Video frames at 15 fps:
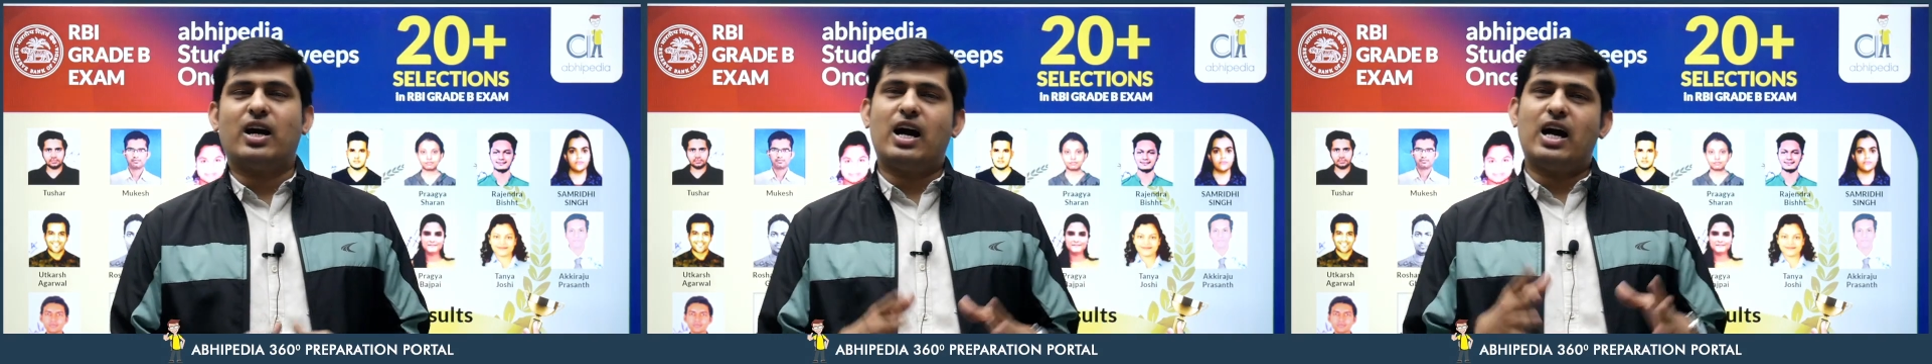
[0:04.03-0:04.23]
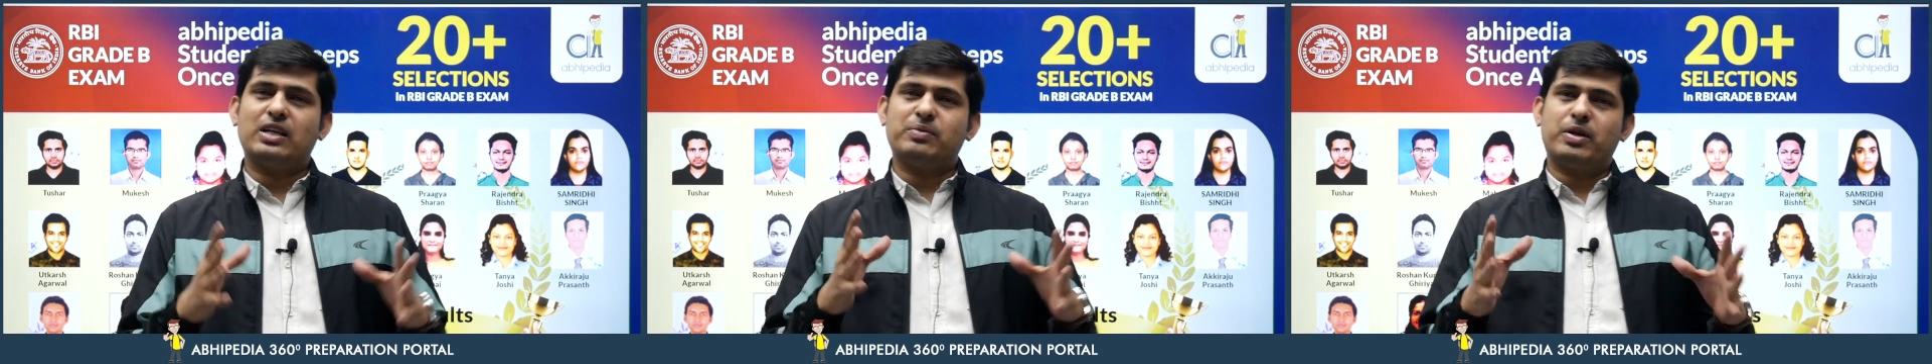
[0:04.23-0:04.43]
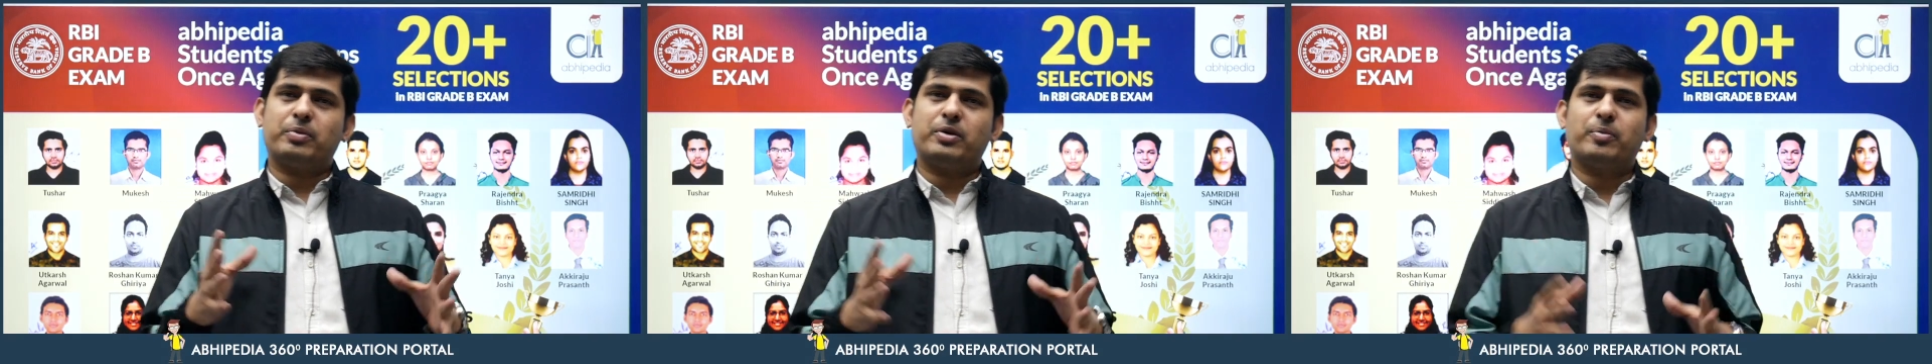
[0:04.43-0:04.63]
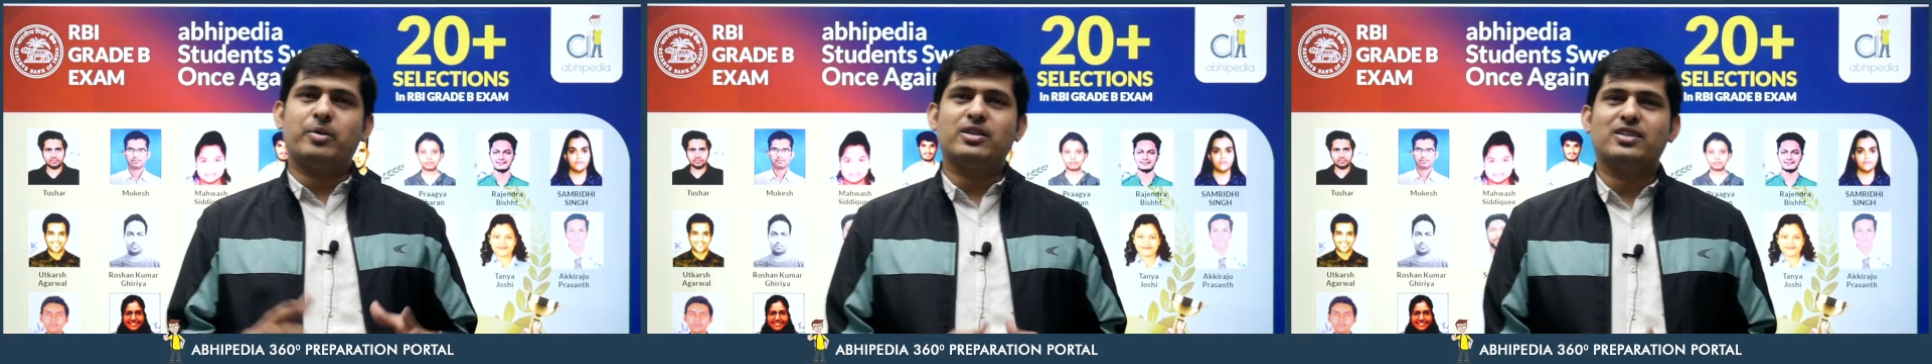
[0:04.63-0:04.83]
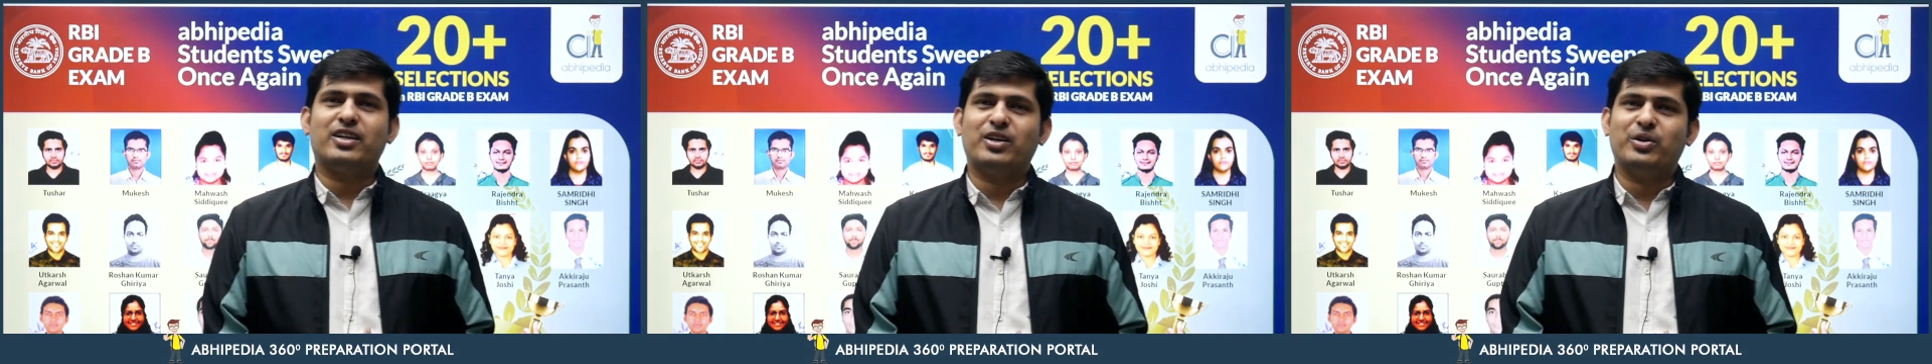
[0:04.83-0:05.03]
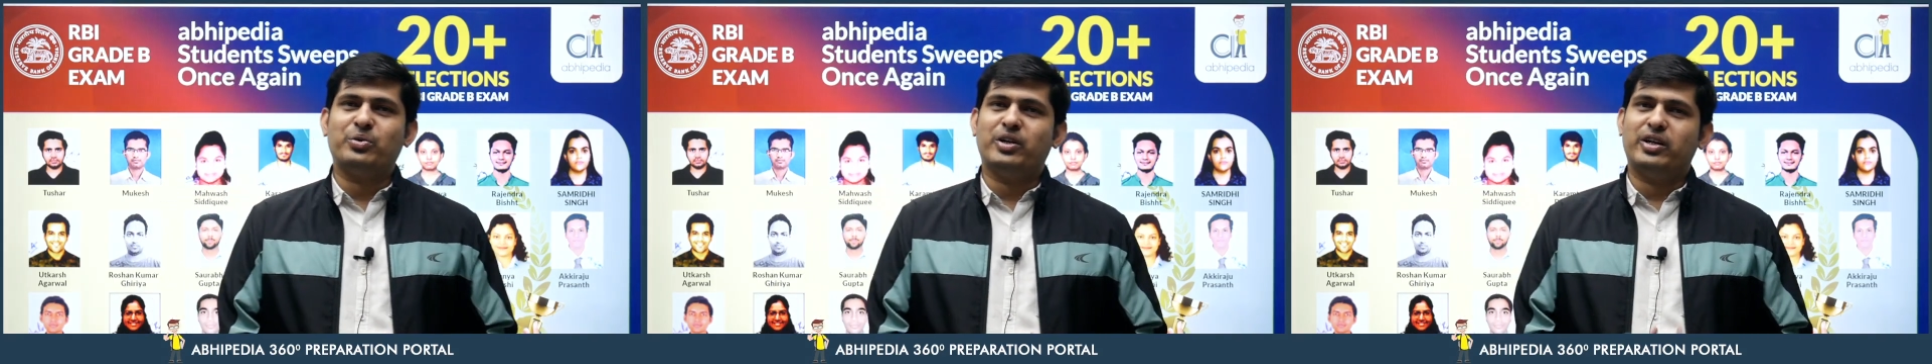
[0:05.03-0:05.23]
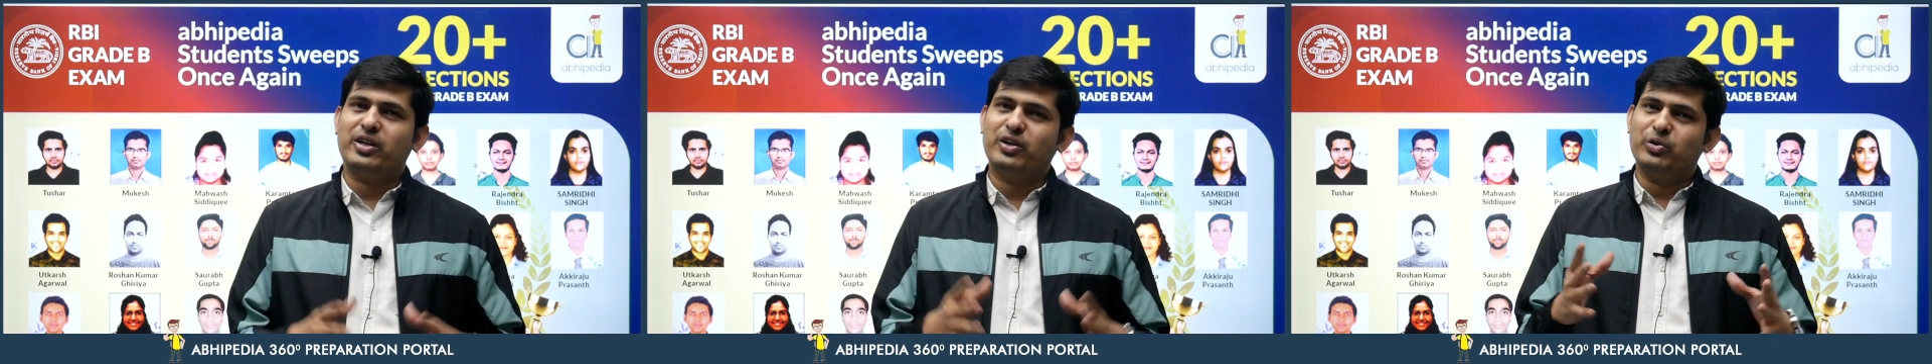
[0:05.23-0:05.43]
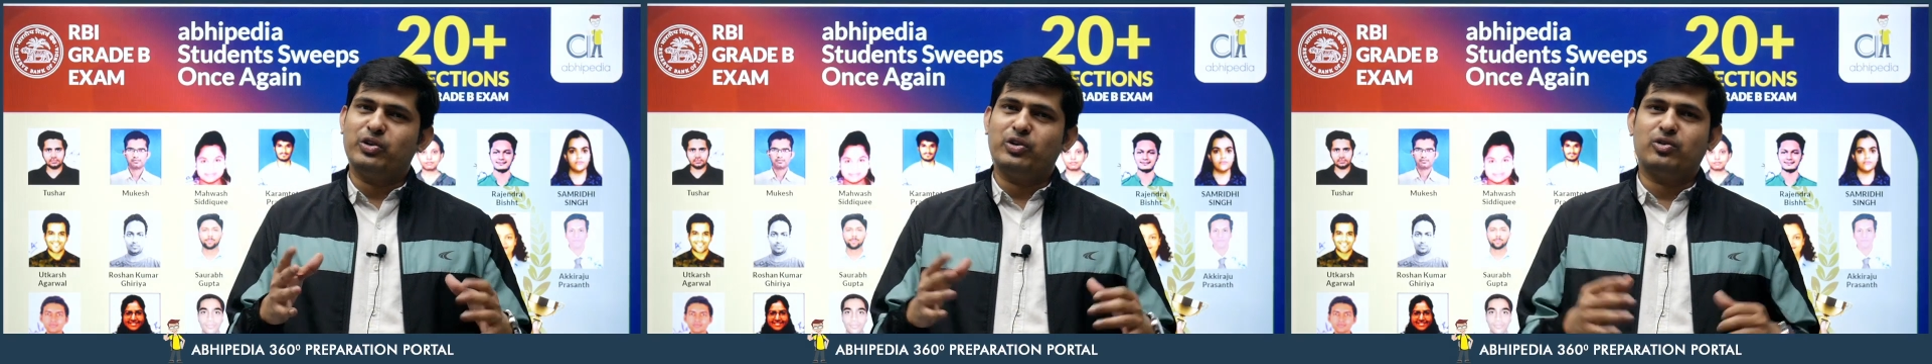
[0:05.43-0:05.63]
आज मैं आपके पास आया हूँ एक
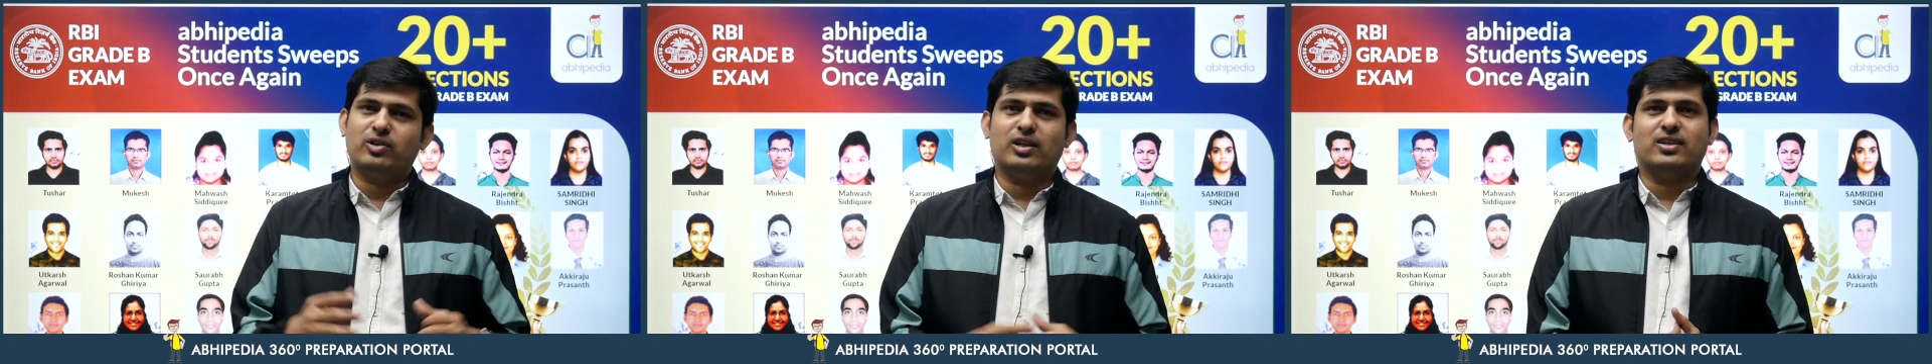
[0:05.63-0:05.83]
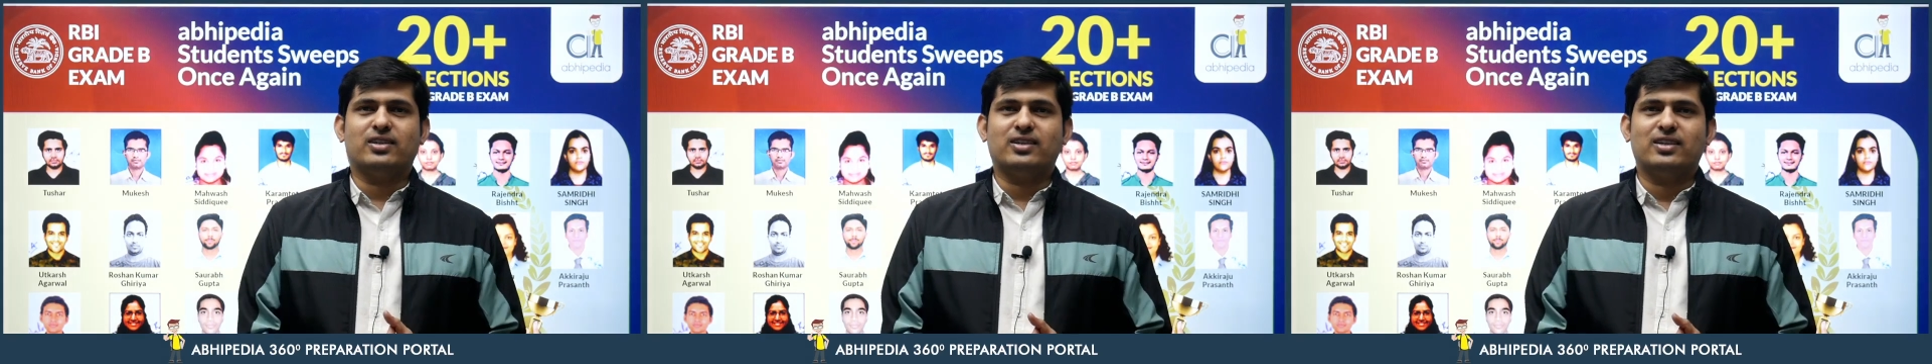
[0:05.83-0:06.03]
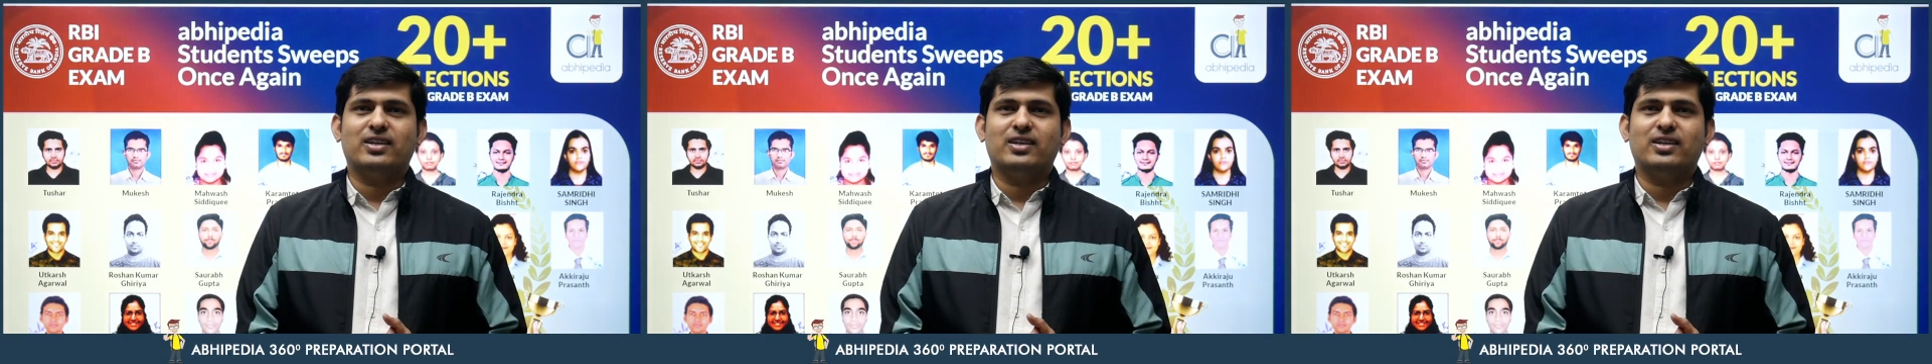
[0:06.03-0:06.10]
गुड न्यूज़ लेकर